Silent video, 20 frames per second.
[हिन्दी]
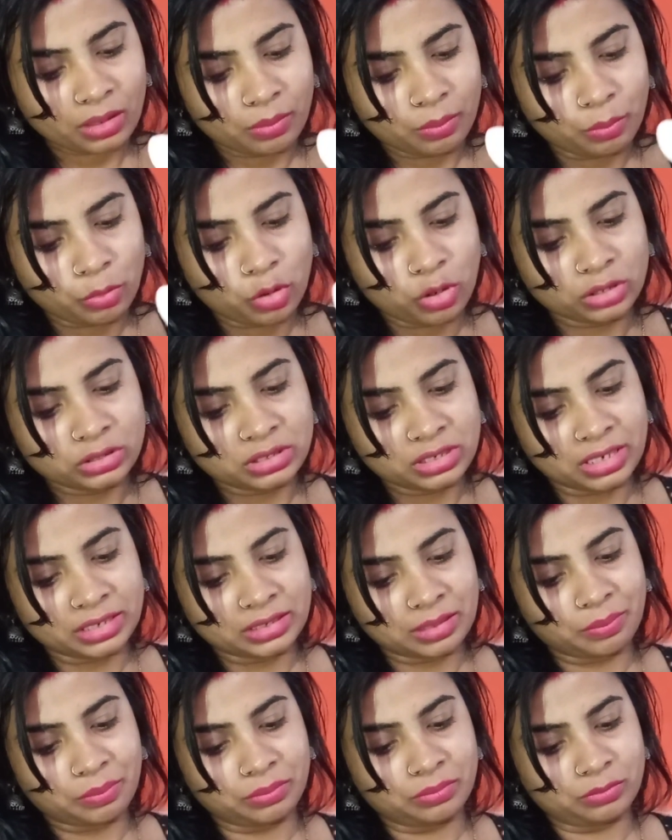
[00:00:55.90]
बहुत
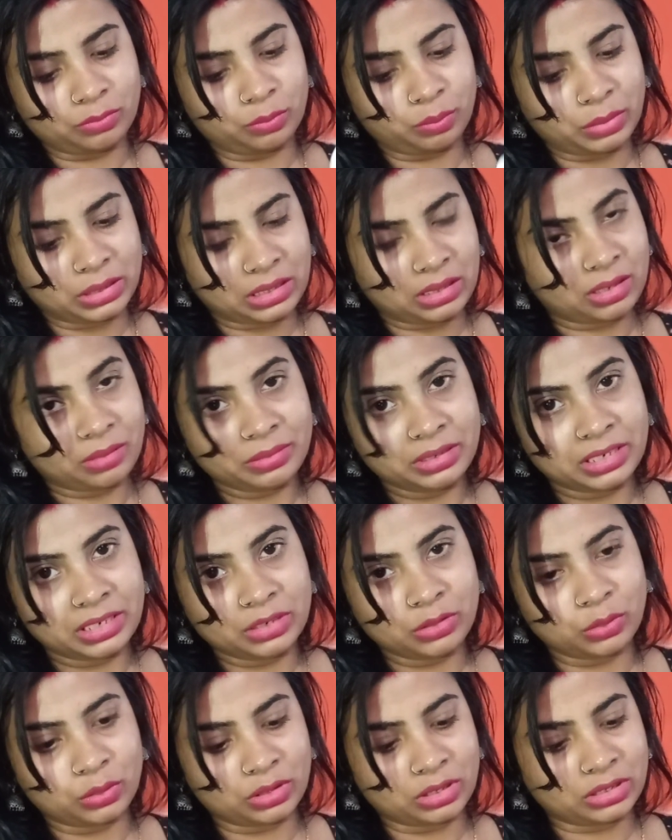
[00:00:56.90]
ज़्यादा पतला भी
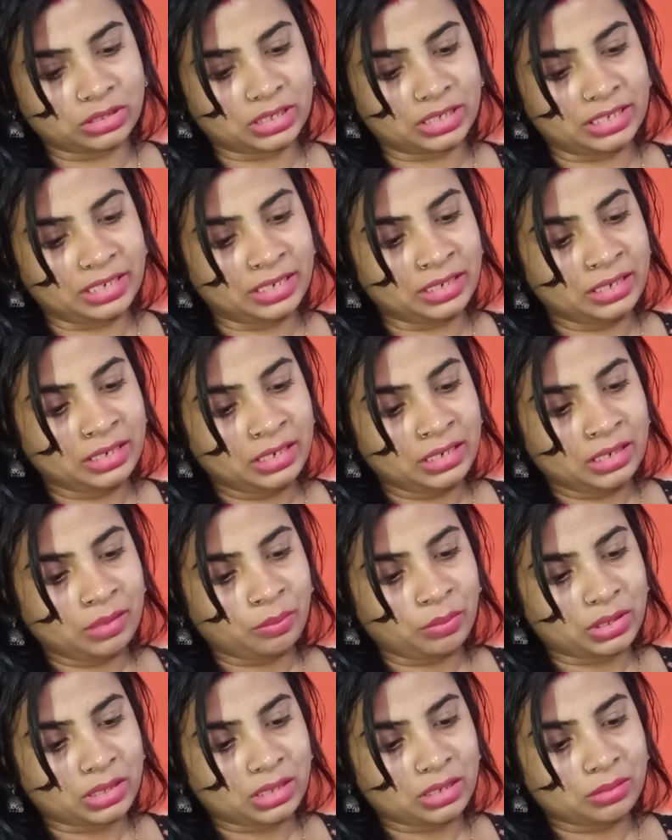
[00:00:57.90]
नहीं होना चाहिए
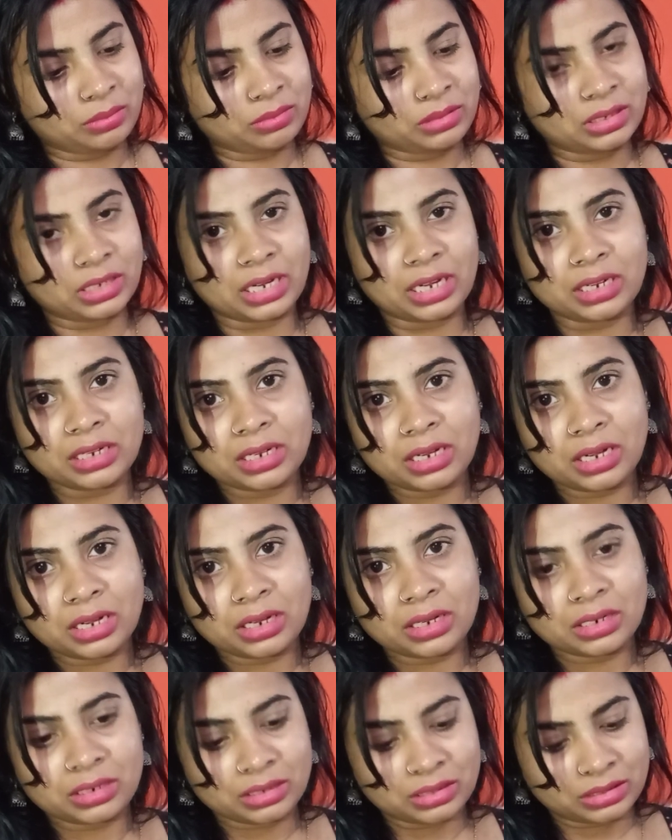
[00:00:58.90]
मतलब हल्का
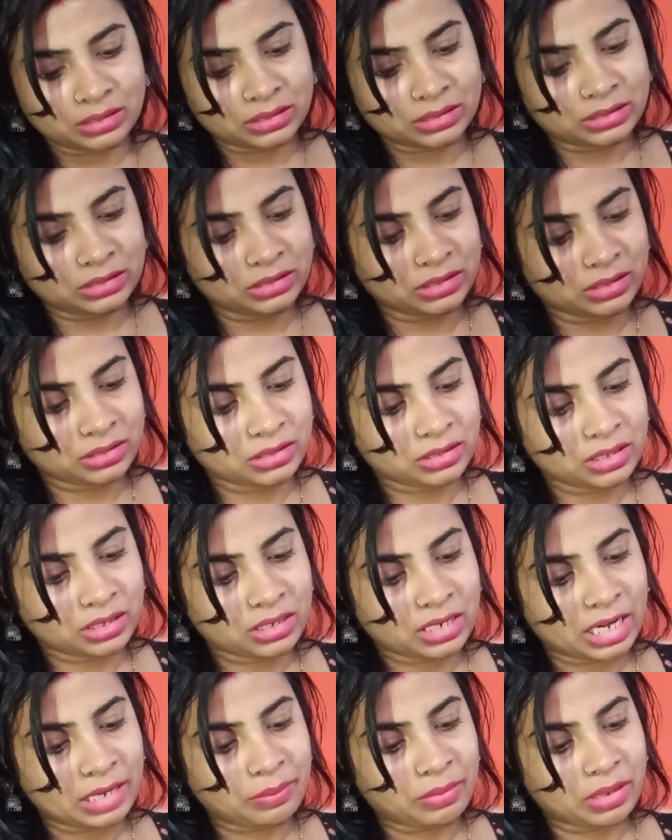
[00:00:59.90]
दरदरा
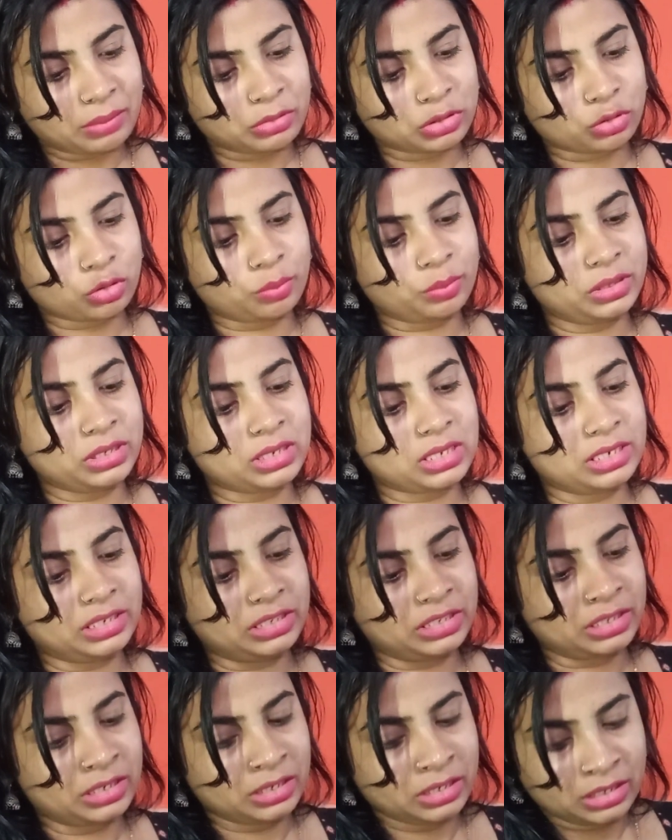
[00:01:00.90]
टाइप आप इसको पीस
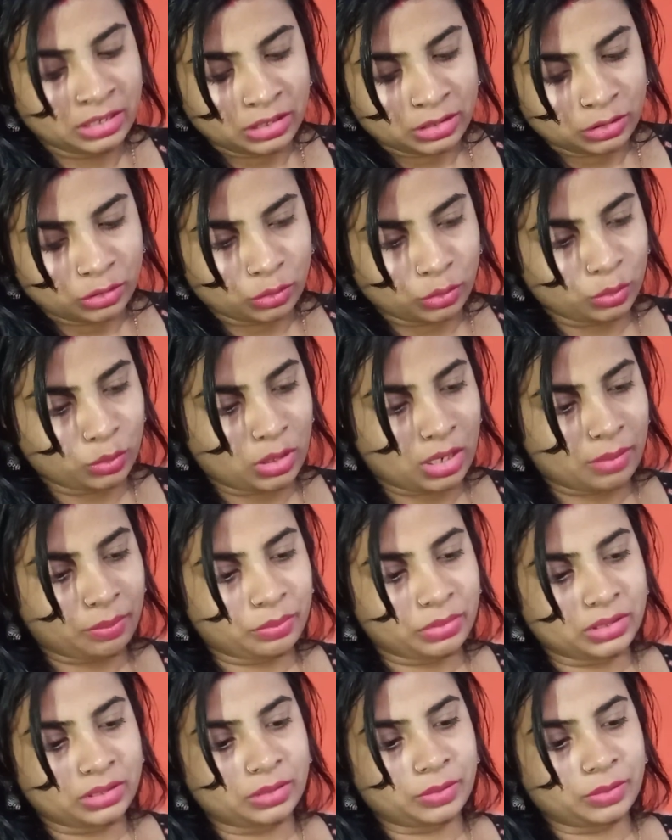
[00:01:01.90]
लीजिए तो आप